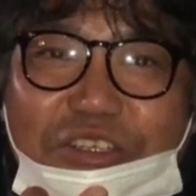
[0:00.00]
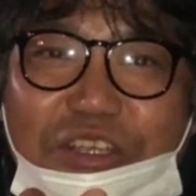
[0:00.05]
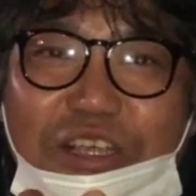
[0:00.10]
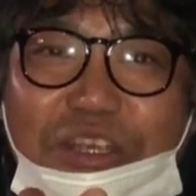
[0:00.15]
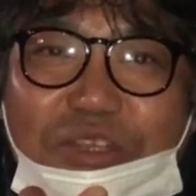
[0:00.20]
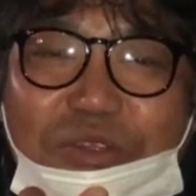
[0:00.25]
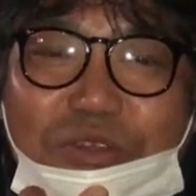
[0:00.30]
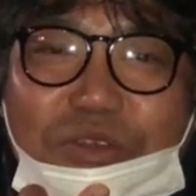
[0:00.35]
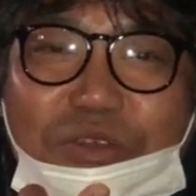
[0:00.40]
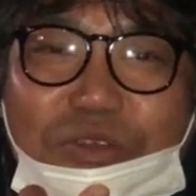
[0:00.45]

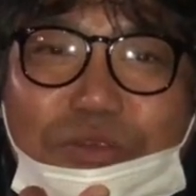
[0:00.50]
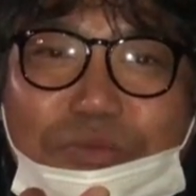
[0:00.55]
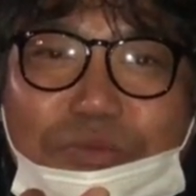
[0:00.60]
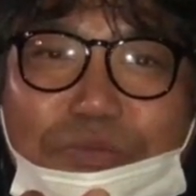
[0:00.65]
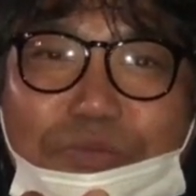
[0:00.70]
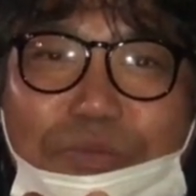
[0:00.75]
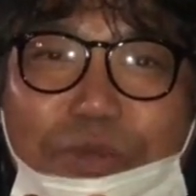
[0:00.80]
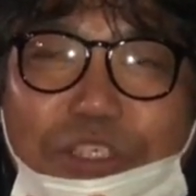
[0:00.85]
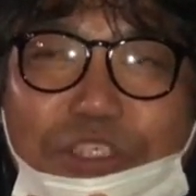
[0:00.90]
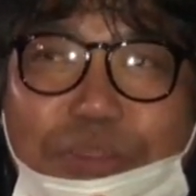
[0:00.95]
あのいや動
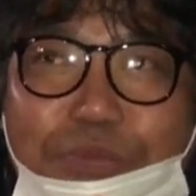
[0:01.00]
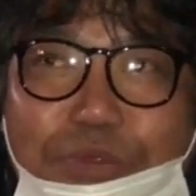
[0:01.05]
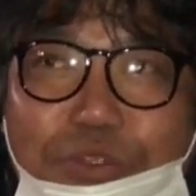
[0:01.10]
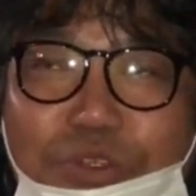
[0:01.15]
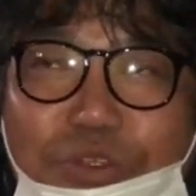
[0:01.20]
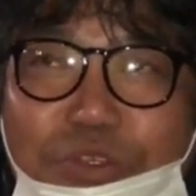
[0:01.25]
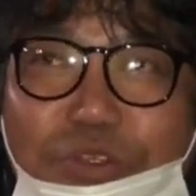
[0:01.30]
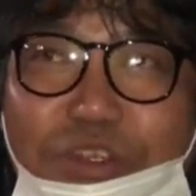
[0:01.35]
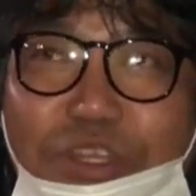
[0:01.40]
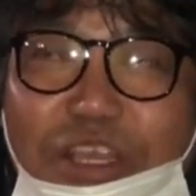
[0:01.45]
画見る、ね、
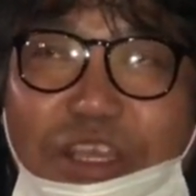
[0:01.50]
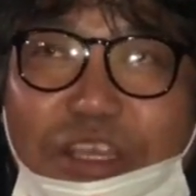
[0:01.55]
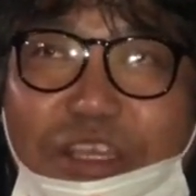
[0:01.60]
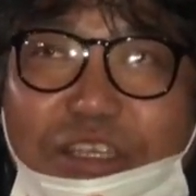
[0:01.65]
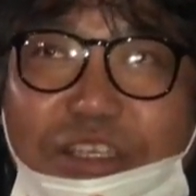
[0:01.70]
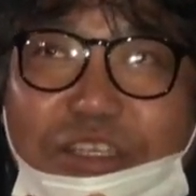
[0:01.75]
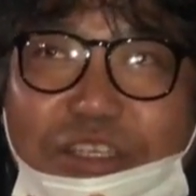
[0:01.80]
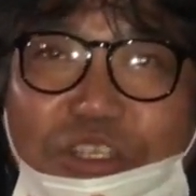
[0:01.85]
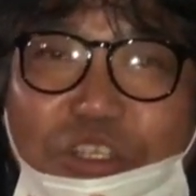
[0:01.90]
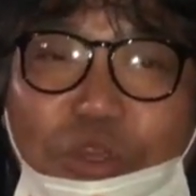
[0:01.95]
見るのでもい
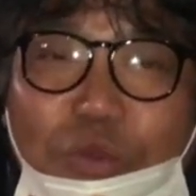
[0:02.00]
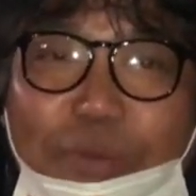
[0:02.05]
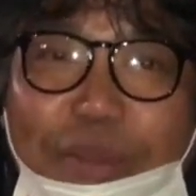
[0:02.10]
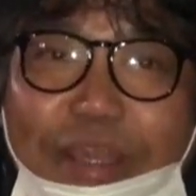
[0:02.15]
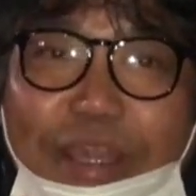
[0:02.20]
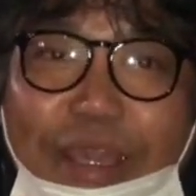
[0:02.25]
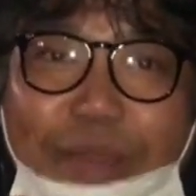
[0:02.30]
い、う